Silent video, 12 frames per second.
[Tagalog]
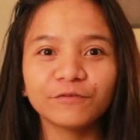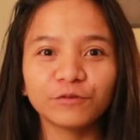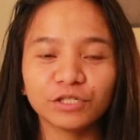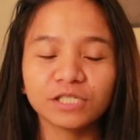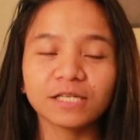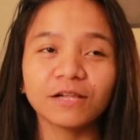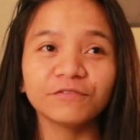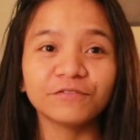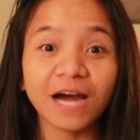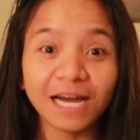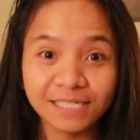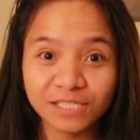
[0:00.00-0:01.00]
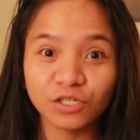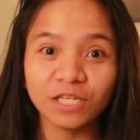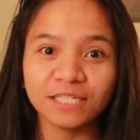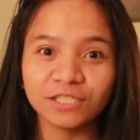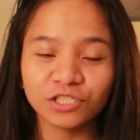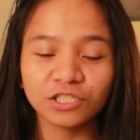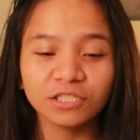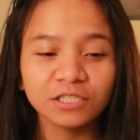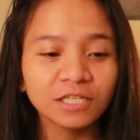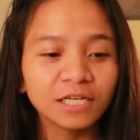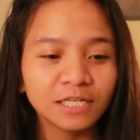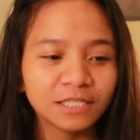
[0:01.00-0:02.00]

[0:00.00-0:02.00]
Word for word: for self-isolation.